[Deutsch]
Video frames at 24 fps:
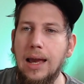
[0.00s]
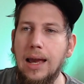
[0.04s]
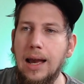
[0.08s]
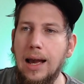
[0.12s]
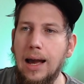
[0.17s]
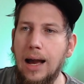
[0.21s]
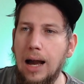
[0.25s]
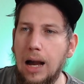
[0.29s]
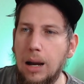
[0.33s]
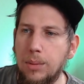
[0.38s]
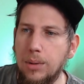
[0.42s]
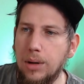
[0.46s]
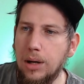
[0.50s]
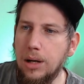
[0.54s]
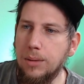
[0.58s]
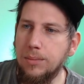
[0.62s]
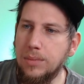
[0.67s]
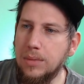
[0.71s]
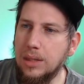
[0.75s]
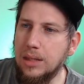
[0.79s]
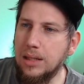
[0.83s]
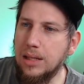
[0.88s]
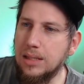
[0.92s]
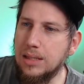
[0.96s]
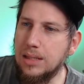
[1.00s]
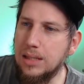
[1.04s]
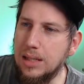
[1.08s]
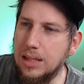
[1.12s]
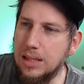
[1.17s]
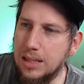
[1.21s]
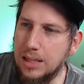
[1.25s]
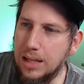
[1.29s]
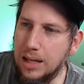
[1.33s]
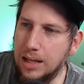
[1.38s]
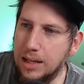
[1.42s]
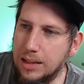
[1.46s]
Aber das
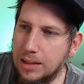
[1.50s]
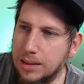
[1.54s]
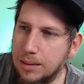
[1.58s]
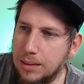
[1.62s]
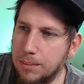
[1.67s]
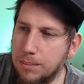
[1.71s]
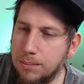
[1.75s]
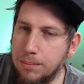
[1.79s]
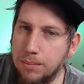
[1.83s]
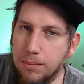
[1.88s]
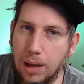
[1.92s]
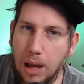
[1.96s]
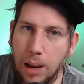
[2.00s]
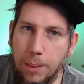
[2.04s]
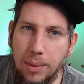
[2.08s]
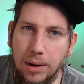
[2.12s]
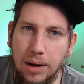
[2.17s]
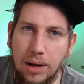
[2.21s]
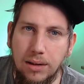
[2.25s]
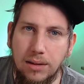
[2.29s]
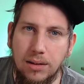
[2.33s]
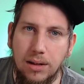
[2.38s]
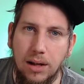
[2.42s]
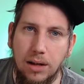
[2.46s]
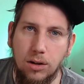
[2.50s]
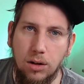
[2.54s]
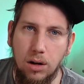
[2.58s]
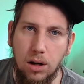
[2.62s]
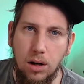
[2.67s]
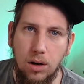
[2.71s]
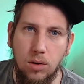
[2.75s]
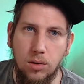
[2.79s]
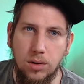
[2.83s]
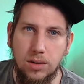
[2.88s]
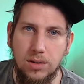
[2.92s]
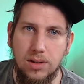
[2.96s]
ist halt ein permanenter
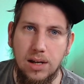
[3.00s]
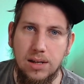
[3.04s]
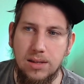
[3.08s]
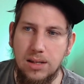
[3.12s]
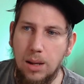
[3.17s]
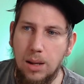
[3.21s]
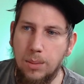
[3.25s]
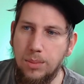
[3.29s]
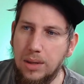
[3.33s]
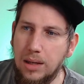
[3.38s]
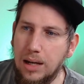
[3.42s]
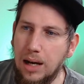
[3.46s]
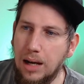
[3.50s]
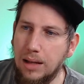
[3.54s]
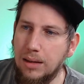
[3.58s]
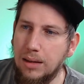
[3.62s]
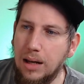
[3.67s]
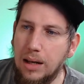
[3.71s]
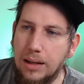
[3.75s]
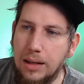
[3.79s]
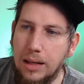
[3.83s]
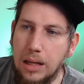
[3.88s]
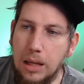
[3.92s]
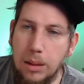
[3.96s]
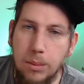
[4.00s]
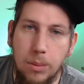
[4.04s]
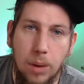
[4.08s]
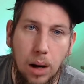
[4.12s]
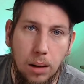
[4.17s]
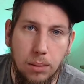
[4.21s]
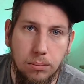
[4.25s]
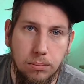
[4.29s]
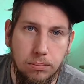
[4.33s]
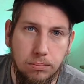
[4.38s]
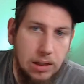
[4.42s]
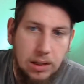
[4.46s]
Cloud. Das heißt, ihr habt die Karte halt immer.
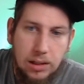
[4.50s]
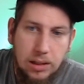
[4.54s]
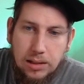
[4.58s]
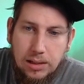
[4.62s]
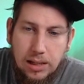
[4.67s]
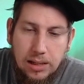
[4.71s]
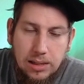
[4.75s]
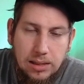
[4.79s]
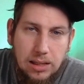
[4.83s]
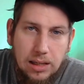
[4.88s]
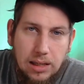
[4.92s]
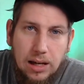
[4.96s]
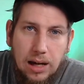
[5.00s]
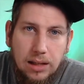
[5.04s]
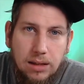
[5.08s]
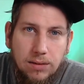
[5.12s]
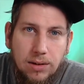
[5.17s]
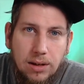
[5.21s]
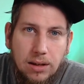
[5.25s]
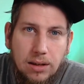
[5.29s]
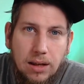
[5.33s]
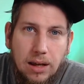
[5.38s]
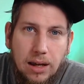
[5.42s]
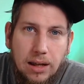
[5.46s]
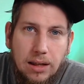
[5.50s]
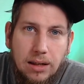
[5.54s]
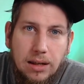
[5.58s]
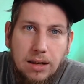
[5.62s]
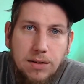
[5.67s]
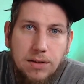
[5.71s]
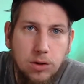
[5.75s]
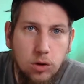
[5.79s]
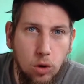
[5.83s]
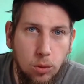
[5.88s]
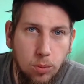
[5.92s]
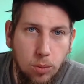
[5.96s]
Das heißt, die Karte wird der Gegner nie
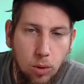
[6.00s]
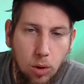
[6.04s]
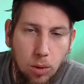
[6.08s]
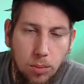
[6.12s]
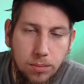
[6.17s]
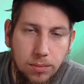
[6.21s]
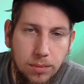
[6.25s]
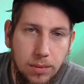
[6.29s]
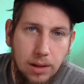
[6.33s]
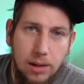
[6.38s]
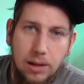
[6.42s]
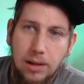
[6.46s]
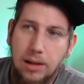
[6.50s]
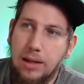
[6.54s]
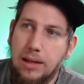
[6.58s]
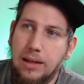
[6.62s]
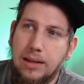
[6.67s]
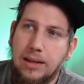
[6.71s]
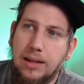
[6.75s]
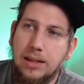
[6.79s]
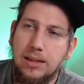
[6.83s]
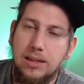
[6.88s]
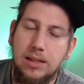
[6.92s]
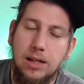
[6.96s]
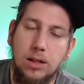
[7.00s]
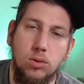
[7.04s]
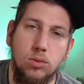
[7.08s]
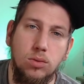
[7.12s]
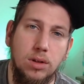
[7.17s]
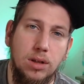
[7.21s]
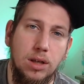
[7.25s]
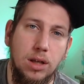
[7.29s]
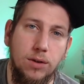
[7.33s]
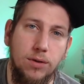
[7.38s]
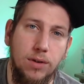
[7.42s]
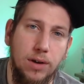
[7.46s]
wieder zurückbekommen. Das ist also
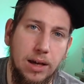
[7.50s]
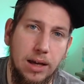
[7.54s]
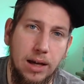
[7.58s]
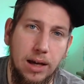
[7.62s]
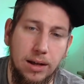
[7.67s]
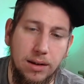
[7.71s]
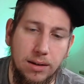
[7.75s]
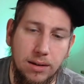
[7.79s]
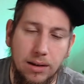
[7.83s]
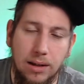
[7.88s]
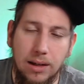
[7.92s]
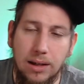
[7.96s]
nicht verkehrt.